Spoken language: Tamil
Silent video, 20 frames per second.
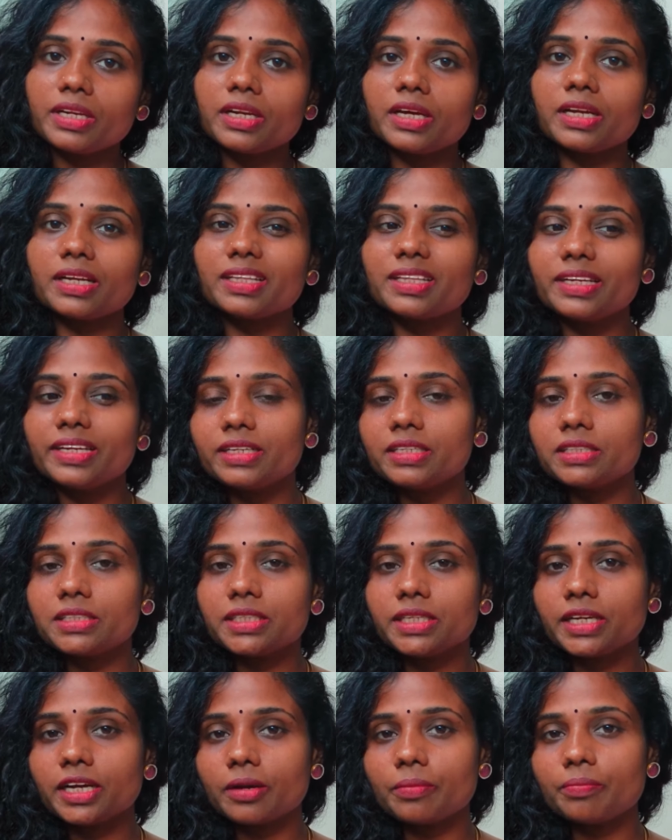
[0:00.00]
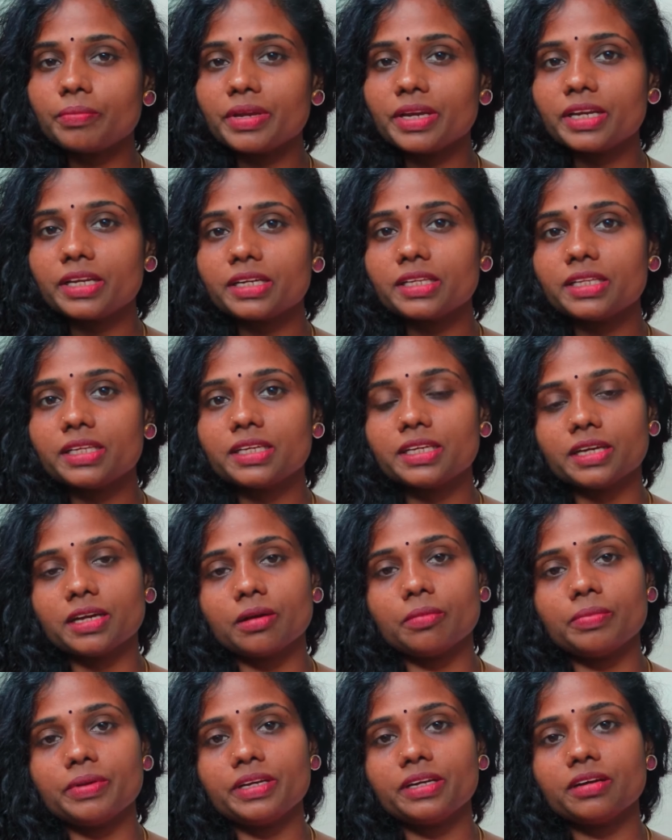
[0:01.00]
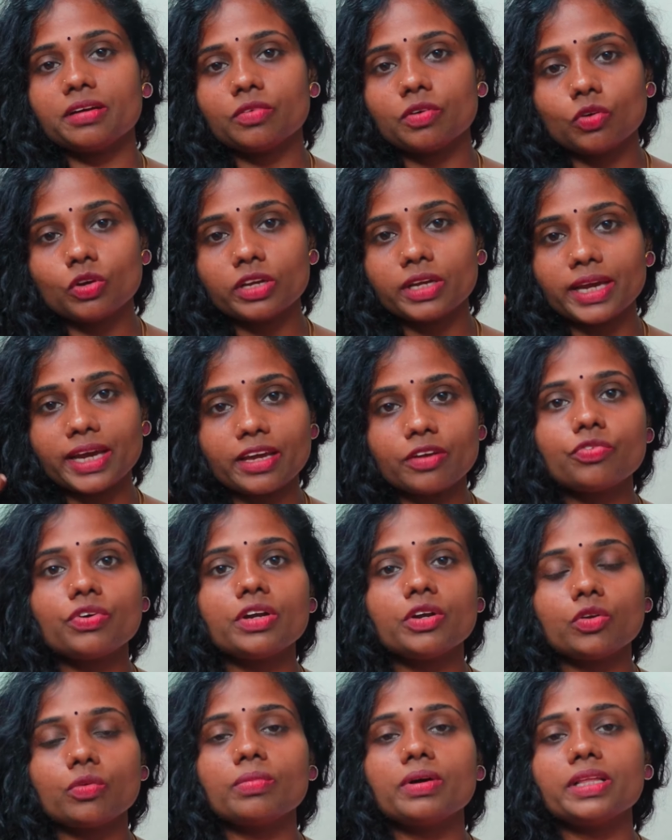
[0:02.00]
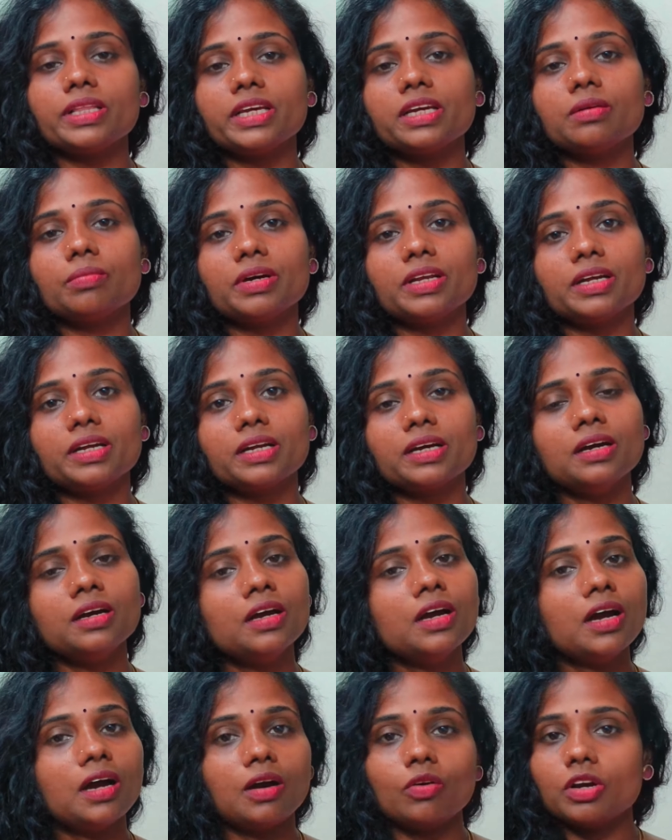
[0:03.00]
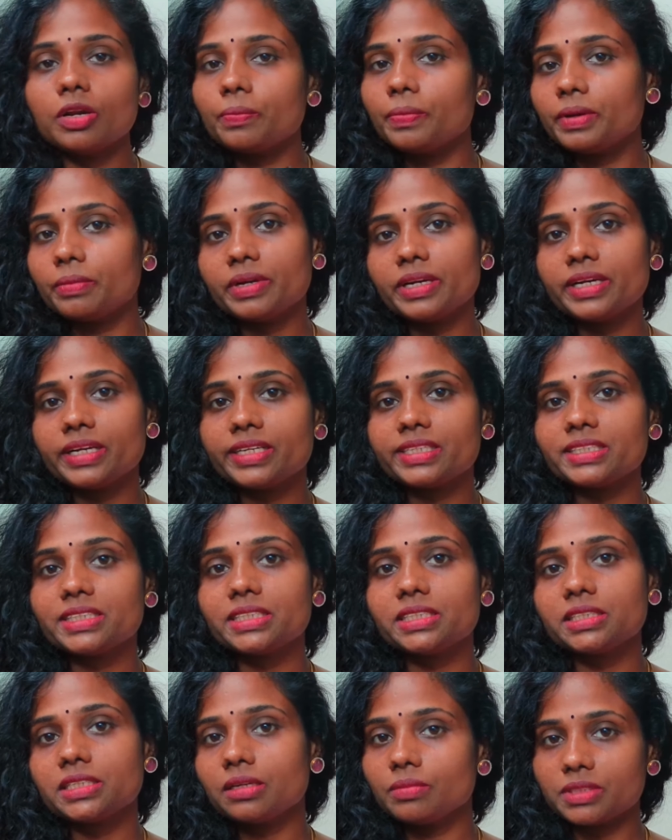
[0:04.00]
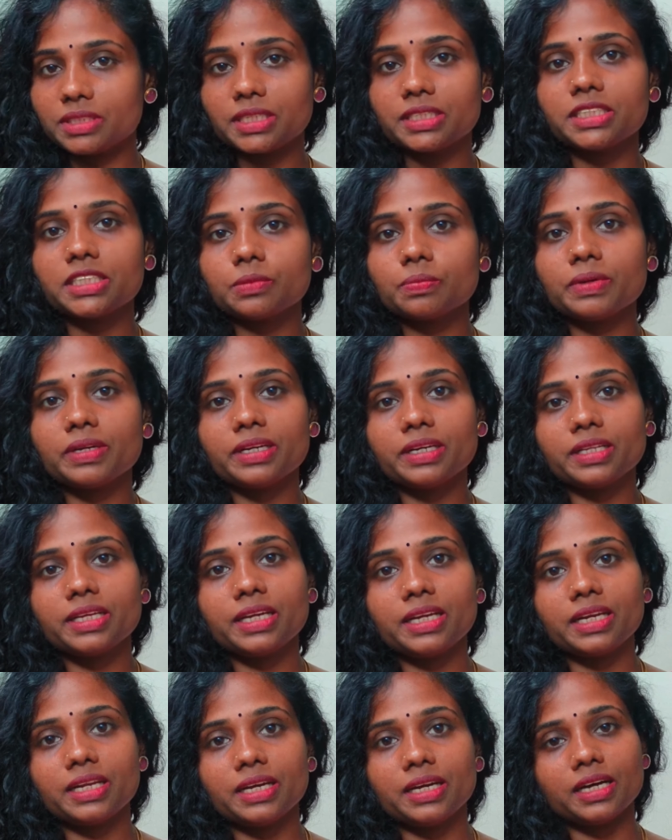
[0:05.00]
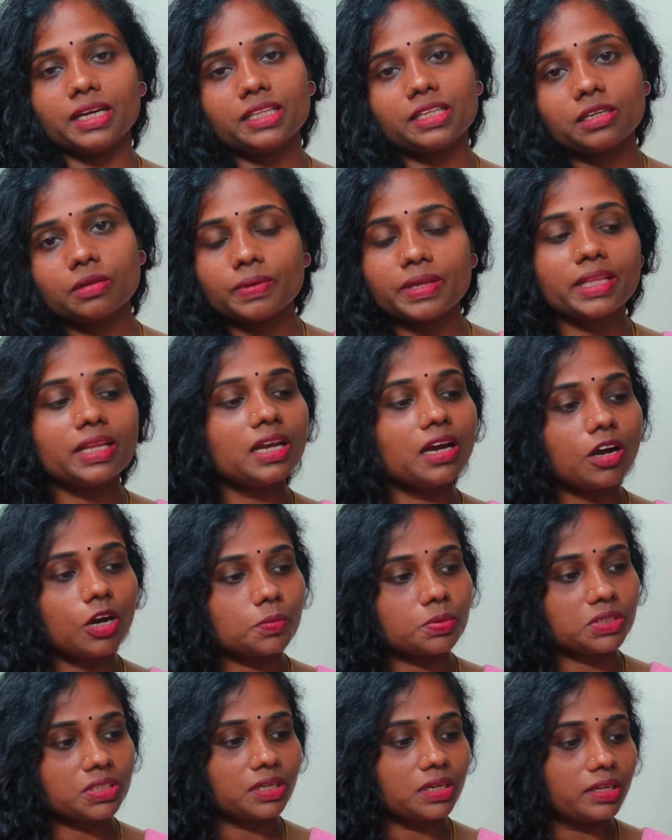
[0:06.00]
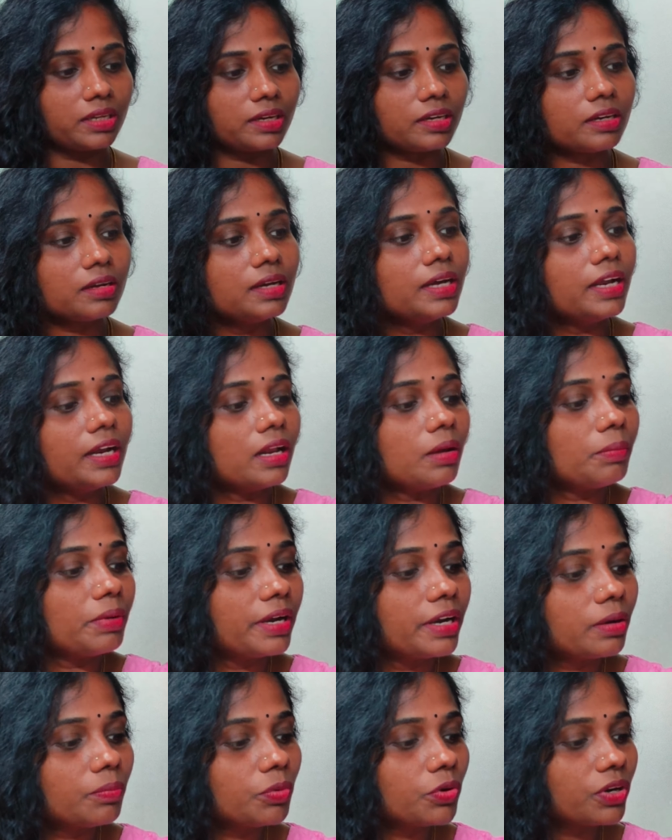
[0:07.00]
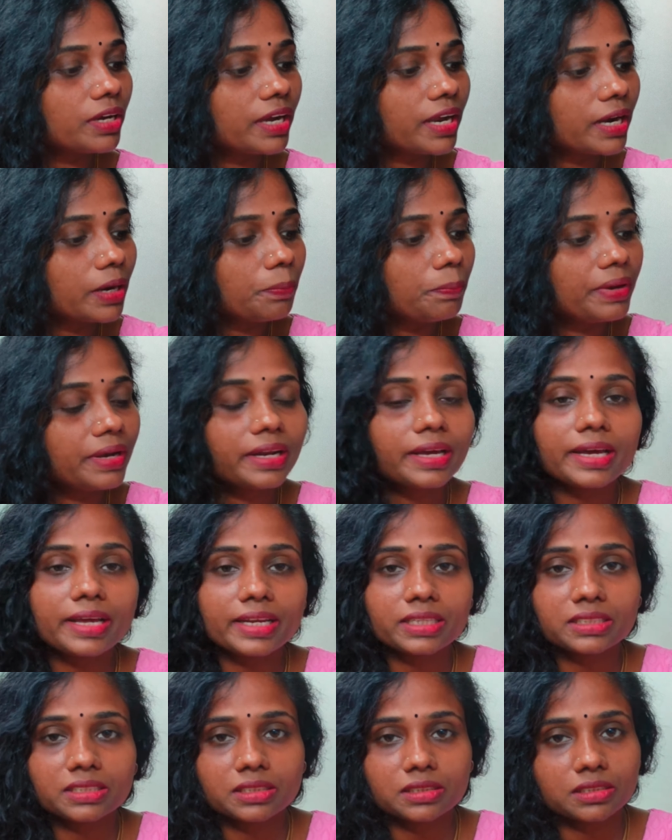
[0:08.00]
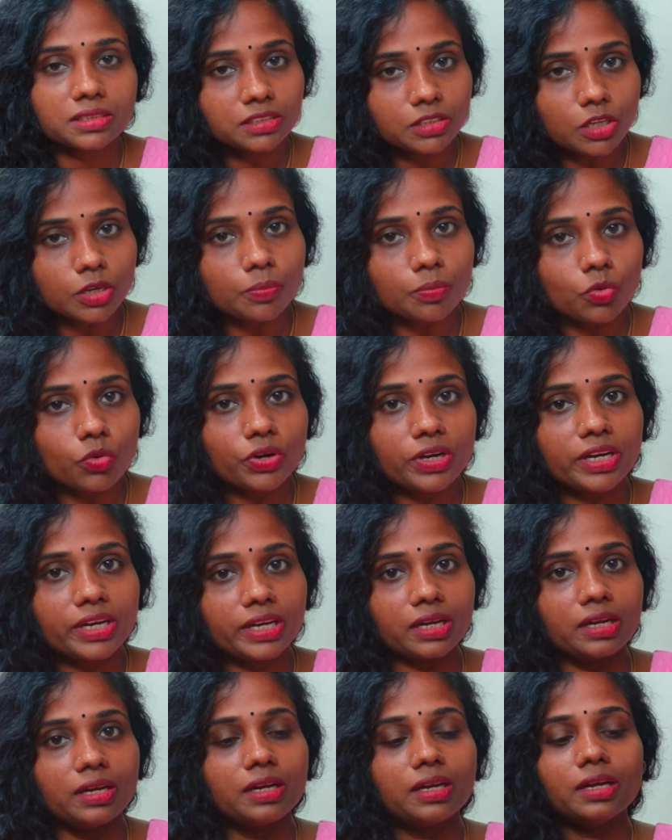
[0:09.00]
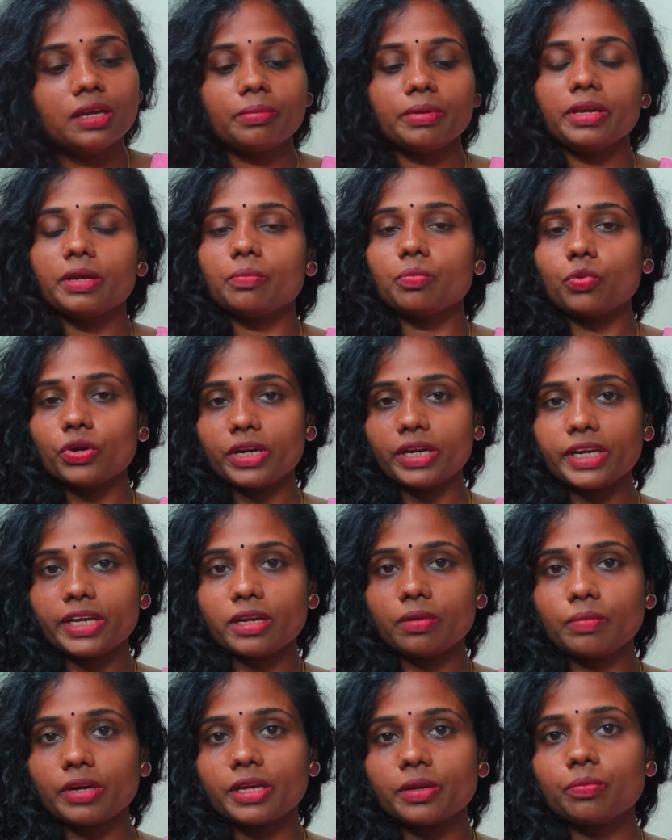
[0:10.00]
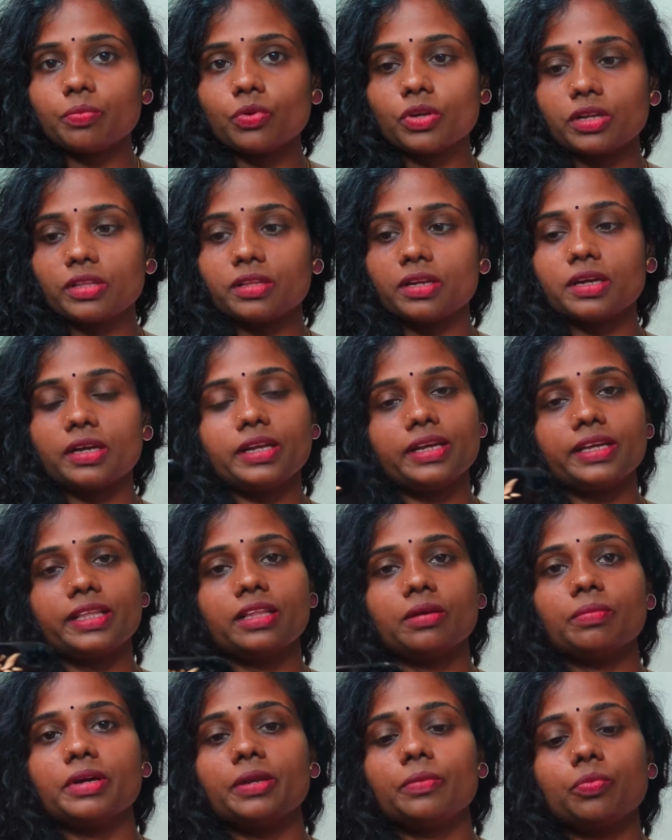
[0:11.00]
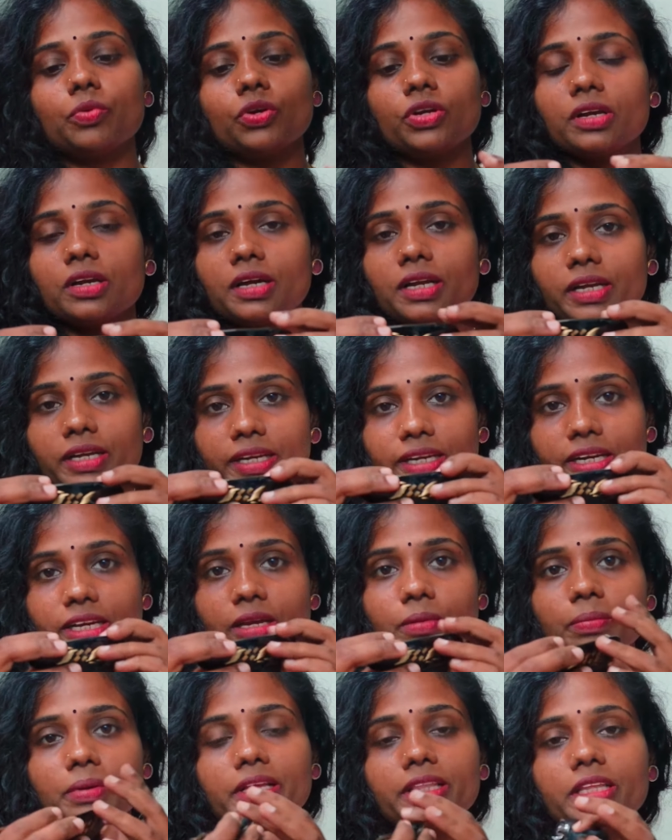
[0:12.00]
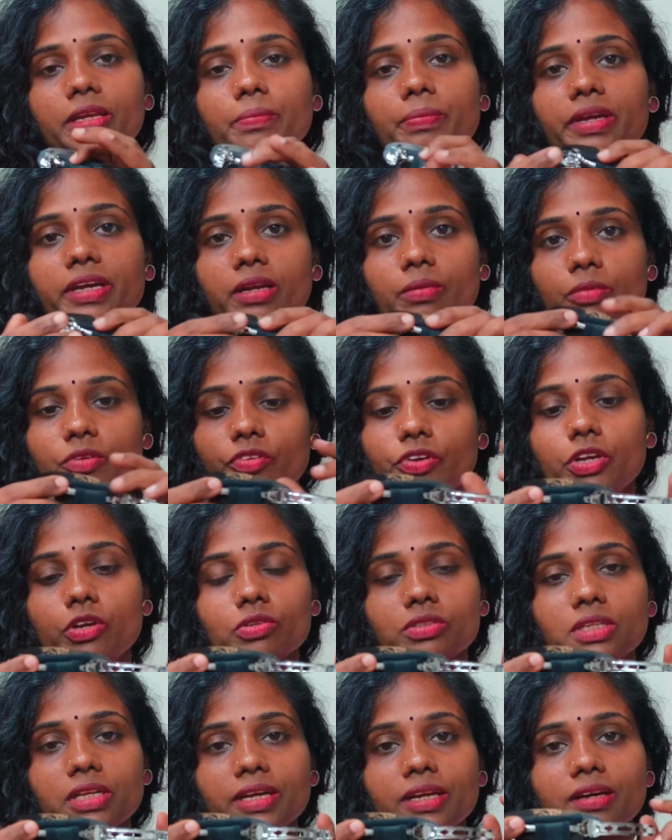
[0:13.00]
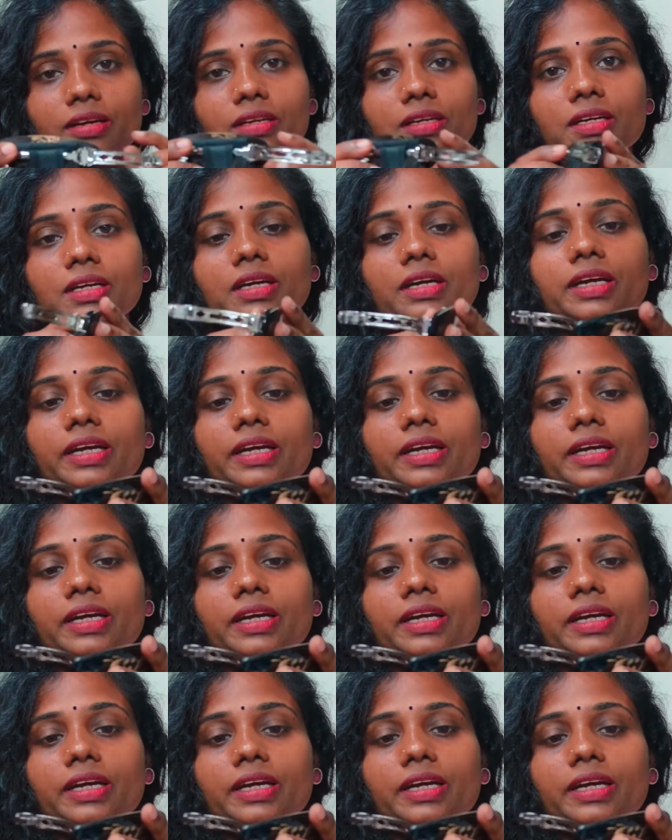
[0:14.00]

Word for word: தின்னாக இருக்குது டென்சிட்டி கம்மியாக இருக்குது அப்படின்னா அவங்களுக்கு ஹேர் ஃபால் ரொம்ப அதிகமாக இருக்குன்னா அவங்களுக்கு பெர்மனெண்ட் எக்ஸ்டென்ஷன் நம்ம சஜஸ்ட் பண்ணுறதே இல்லை அதுக்கு பதிலாக ஆப்ஷனல் தான் நம்ம என்ன பண்ணால் கிளிப்பிங் ஹேர் எக்ஸ்டென்ஷன்ஸ் ஆர் போனிடெயில் நீங்கள் போனிடெயில் மாதிரி போகிறதுனா நீங்கள் இந்த மாதிரி போட்டுக்கலாம் இல்லைன்னு நீங்கள் பார்த்துருப்பீங்க நம்ம வீடியோஸ்லாம்